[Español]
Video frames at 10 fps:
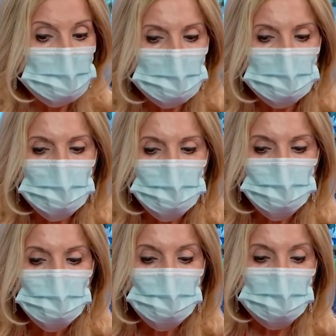dan
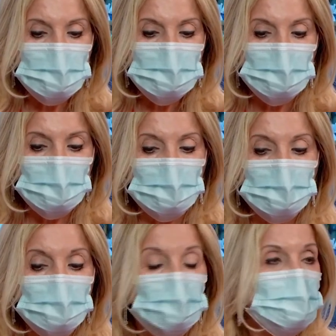CHUS cuentas con la
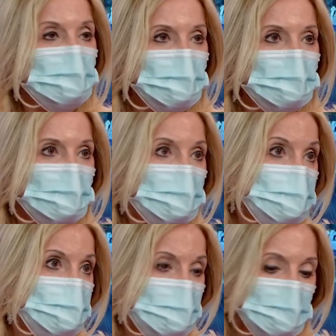colaboración de un equipo de
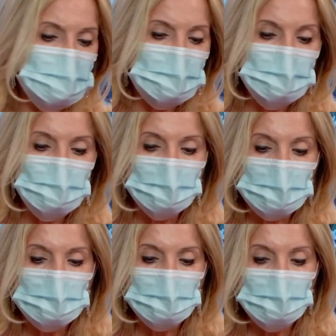directores y
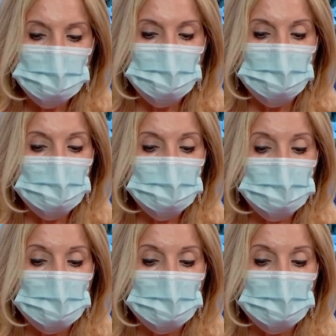subdirectores formados,